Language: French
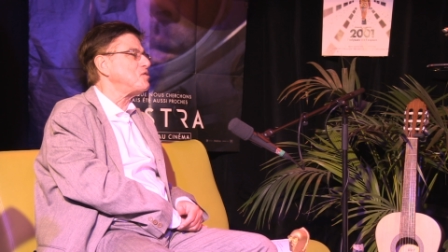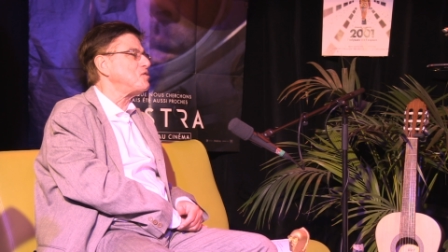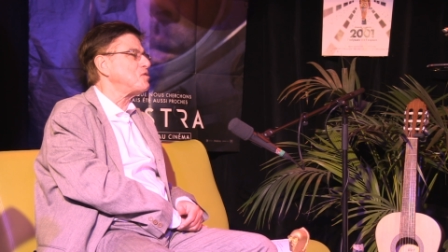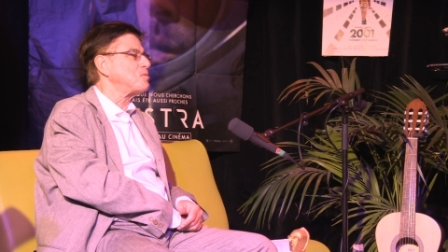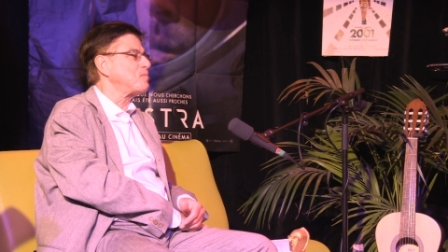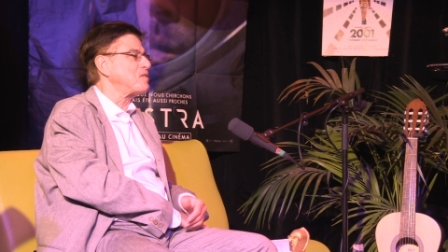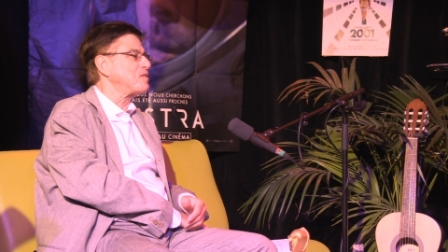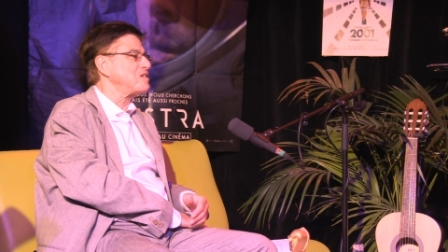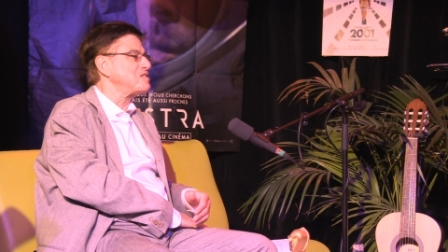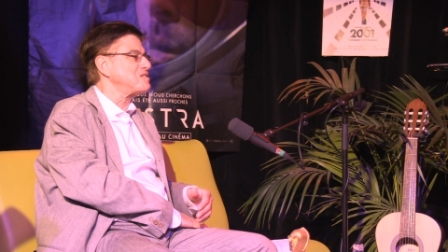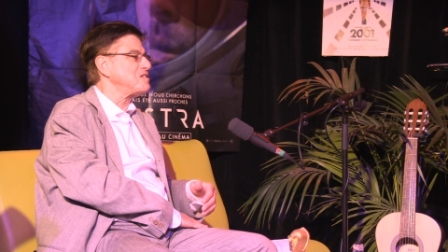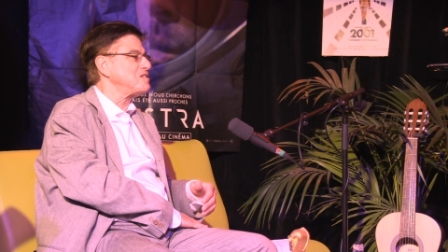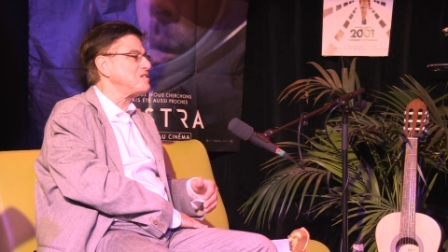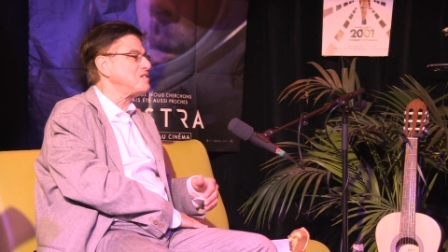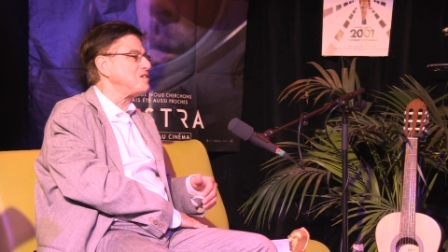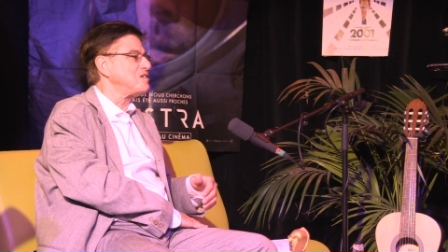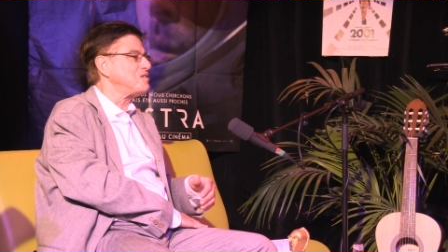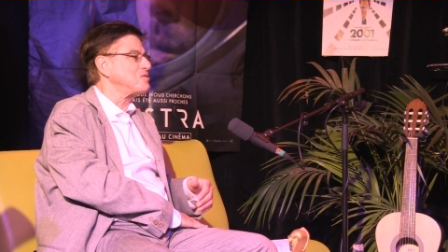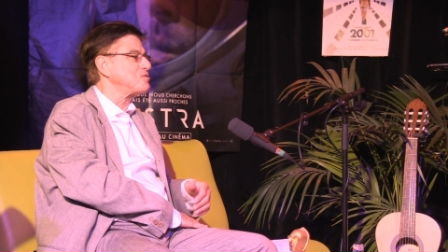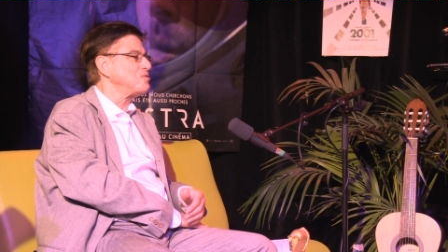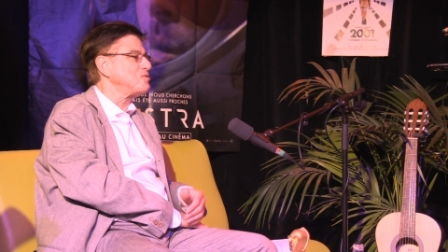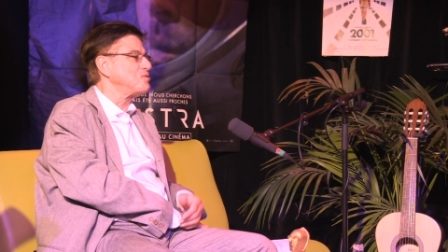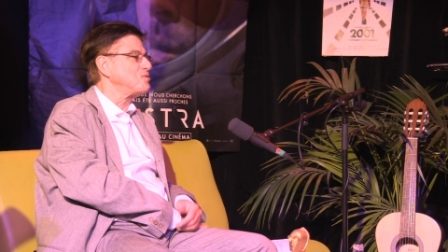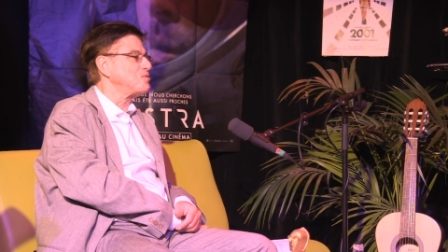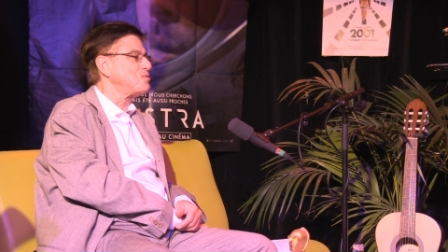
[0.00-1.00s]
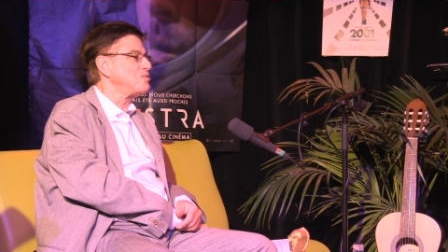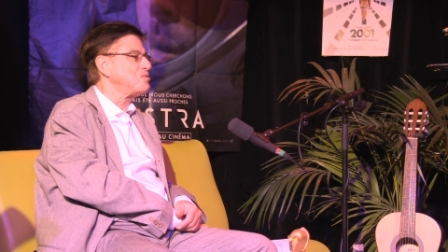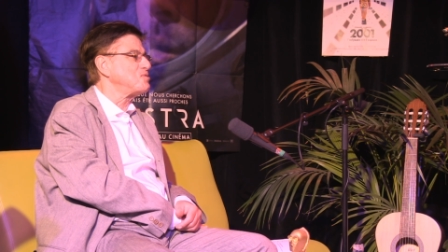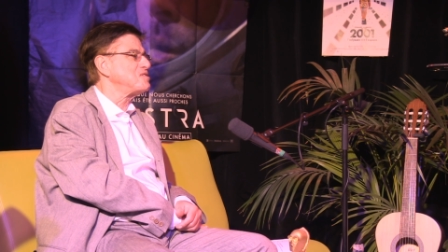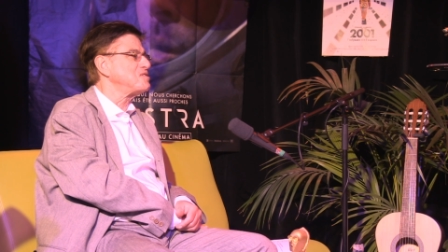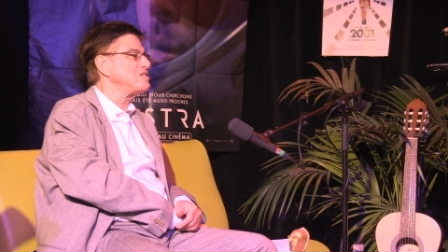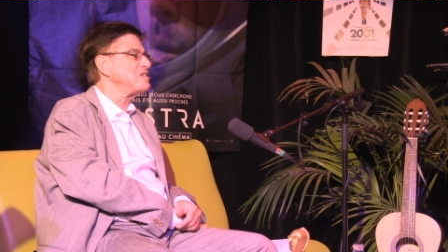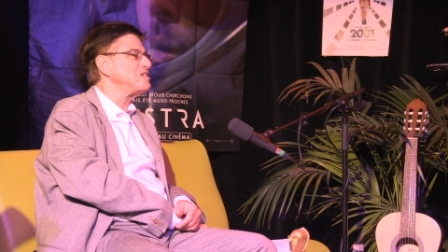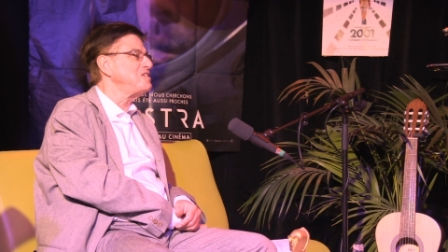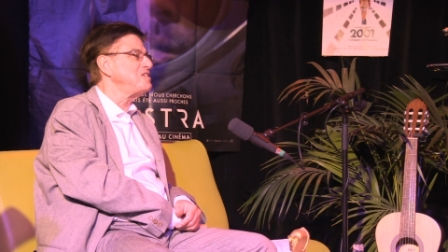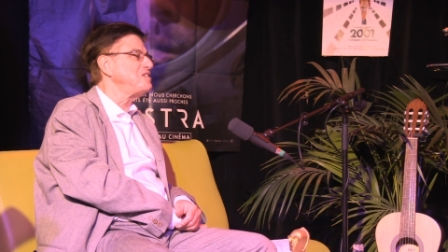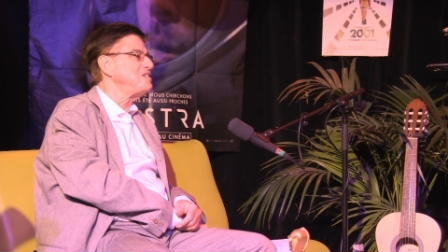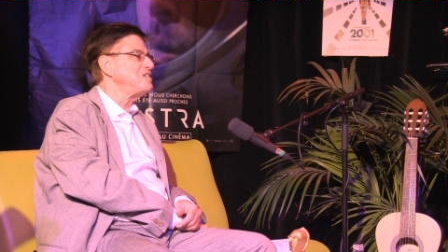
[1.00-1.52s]
notre précédente
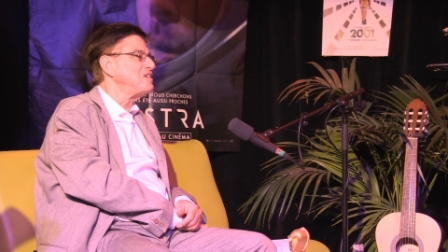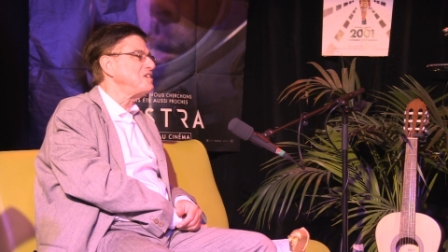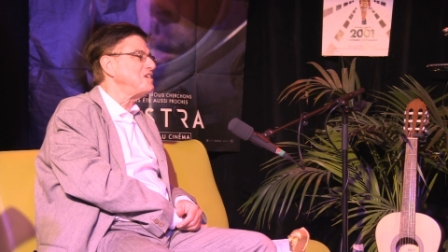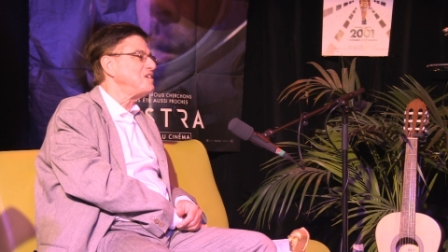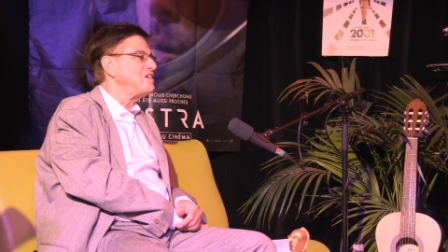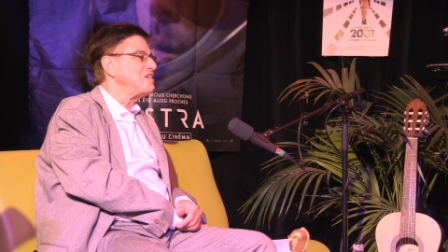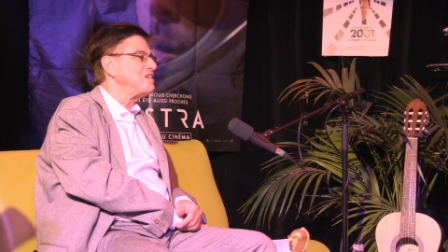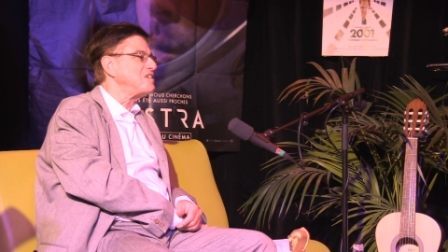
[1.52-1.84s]
causerie,